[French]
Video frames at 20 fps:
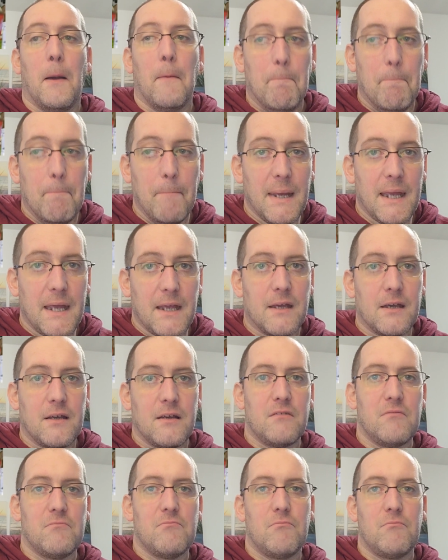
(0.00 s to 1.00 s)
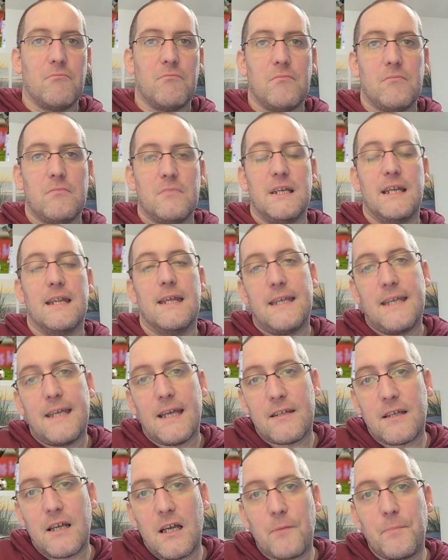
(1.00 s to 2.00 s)
Mais les
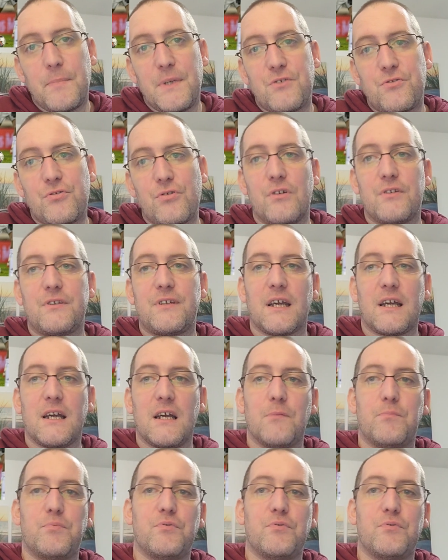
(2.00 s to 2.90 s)
quatre arbitres sur le terrain,